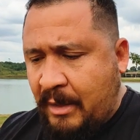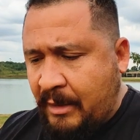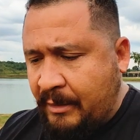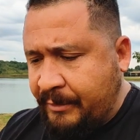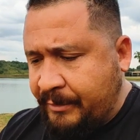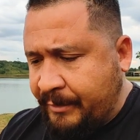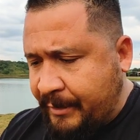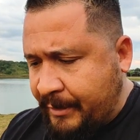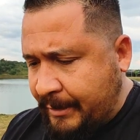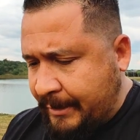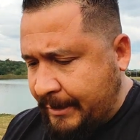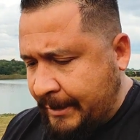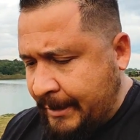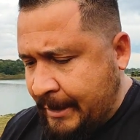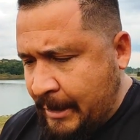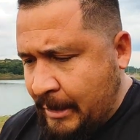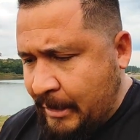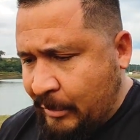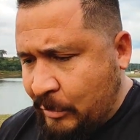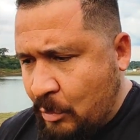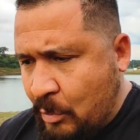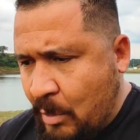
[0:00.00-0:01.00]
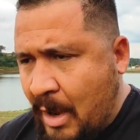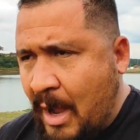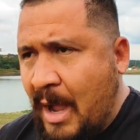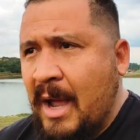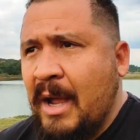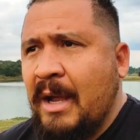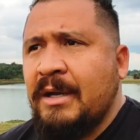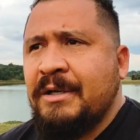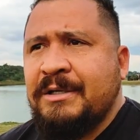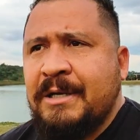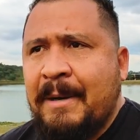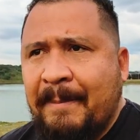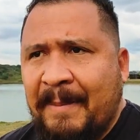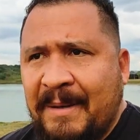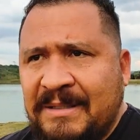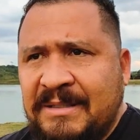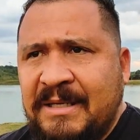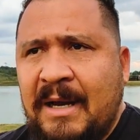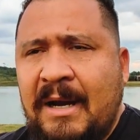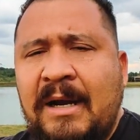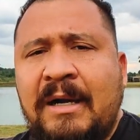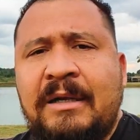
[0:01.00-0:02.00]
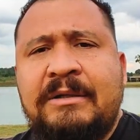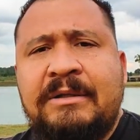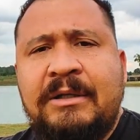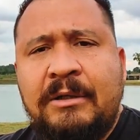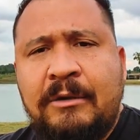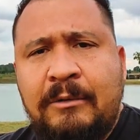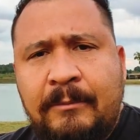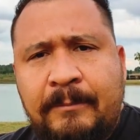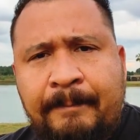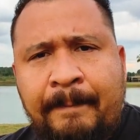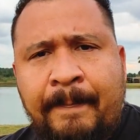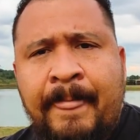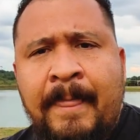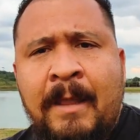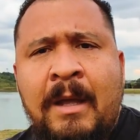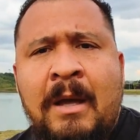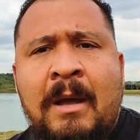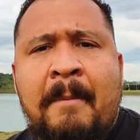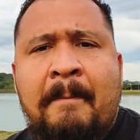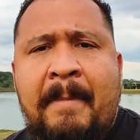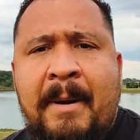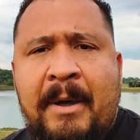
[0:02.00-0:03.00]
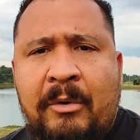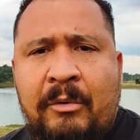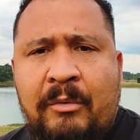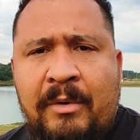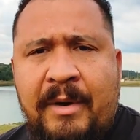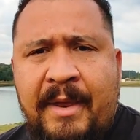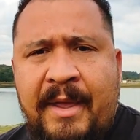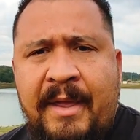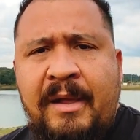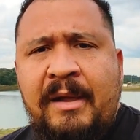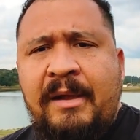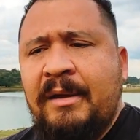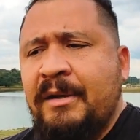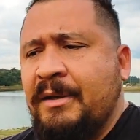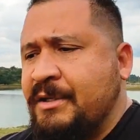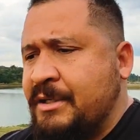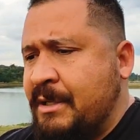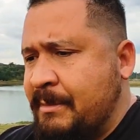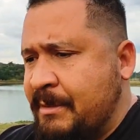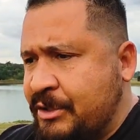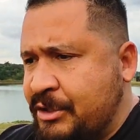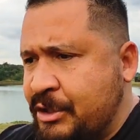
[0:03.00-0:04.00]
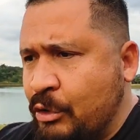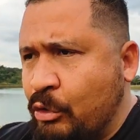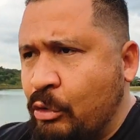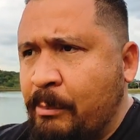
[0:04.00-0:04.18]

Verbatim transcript: entra no caixa, passar cartão para o cliente, emitir